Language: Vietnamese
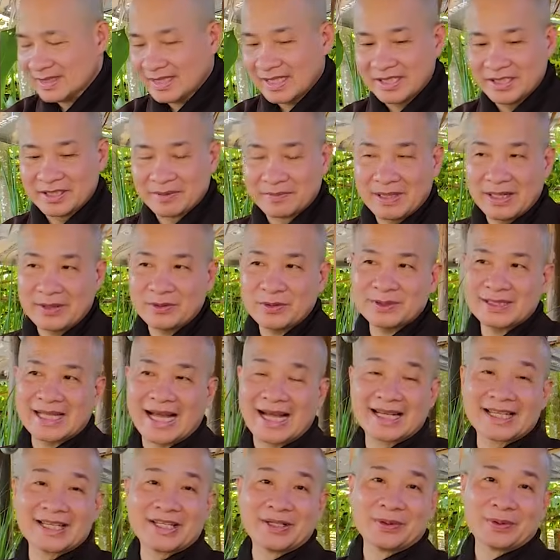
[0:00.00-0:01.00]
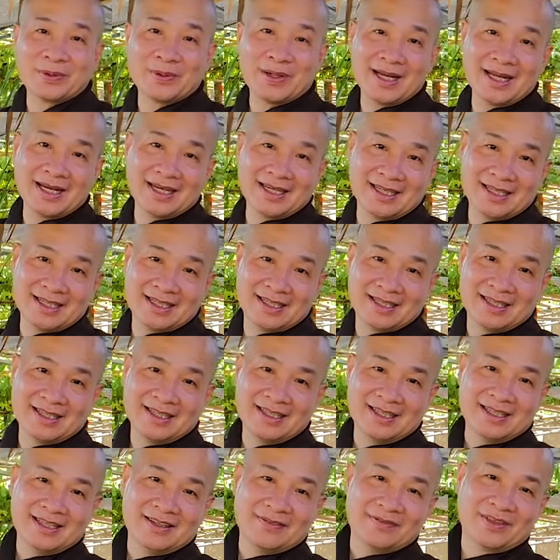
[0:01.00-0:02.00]
cái đường máu nó tăng nhiều quá,
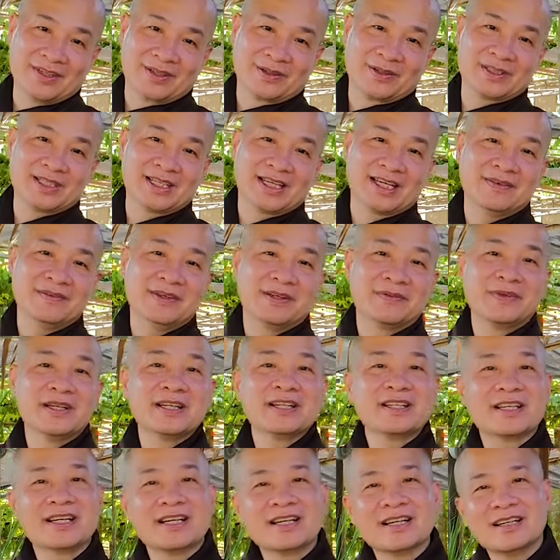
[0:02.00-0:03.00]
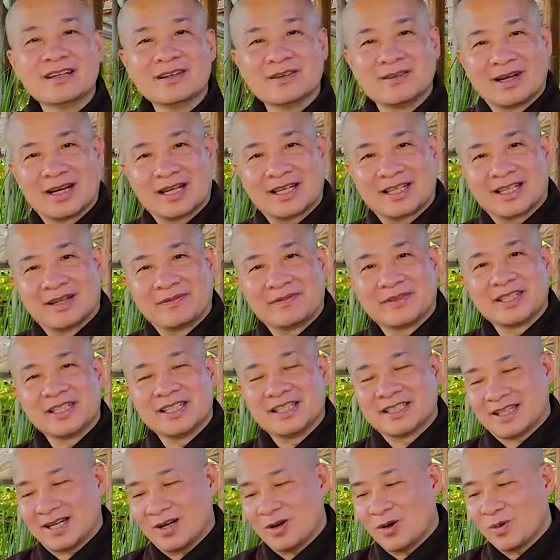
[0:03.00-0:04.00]
mình có thể bị biến chứng, hoặc nhằm
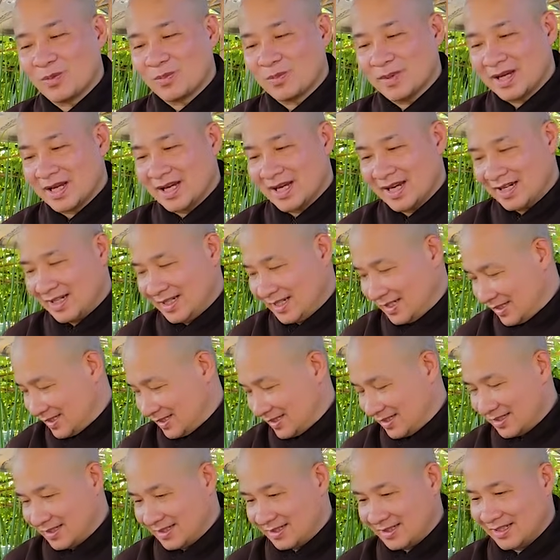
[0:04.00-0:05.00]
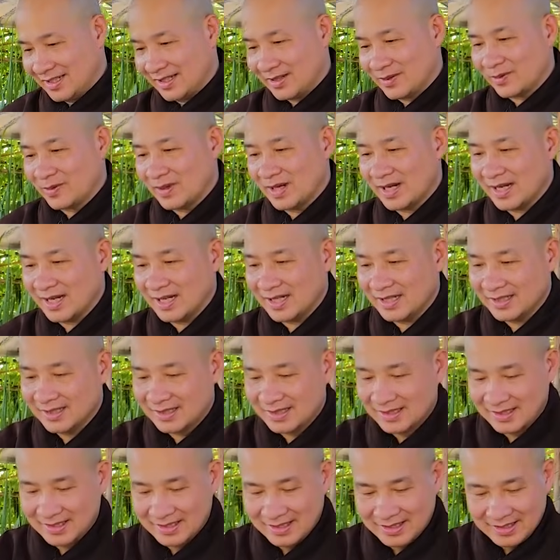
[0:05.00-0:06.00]
khi người ta hôn mê đó, nó nhiều quá đó.
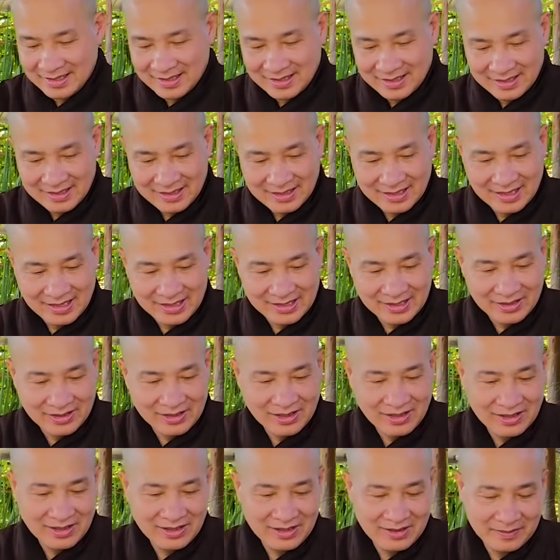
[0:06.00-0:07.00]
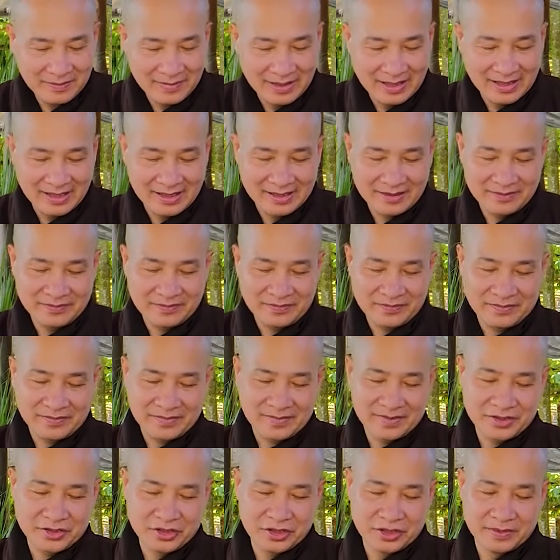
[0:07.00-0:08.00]
À, do đó mà
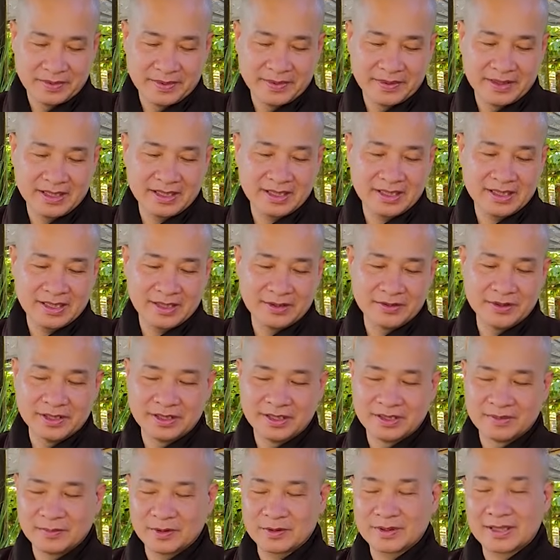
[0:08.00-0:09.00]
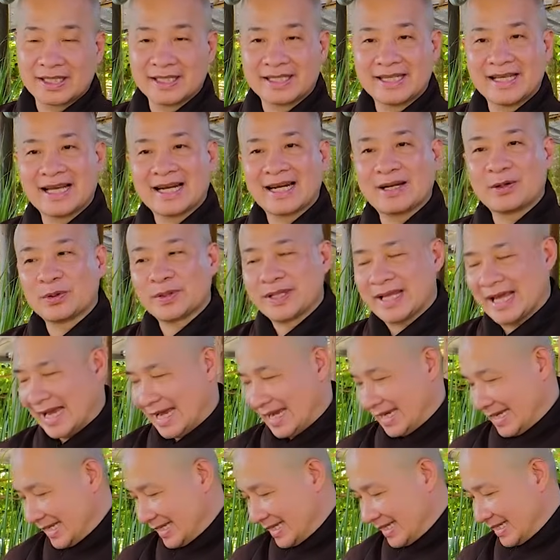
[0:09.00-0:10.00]
người bệnh tiểu đường một thời gian lâu
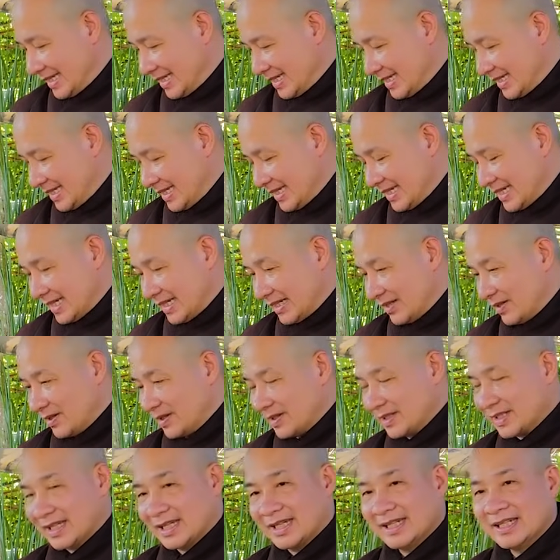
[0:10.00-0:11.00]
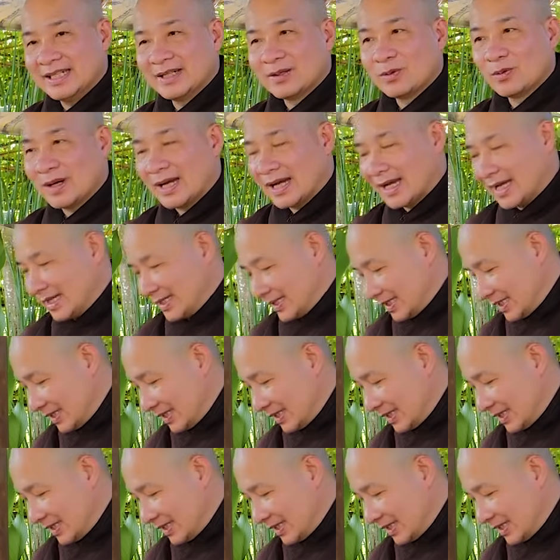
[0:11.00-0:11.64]
dài, nó có thể đi qua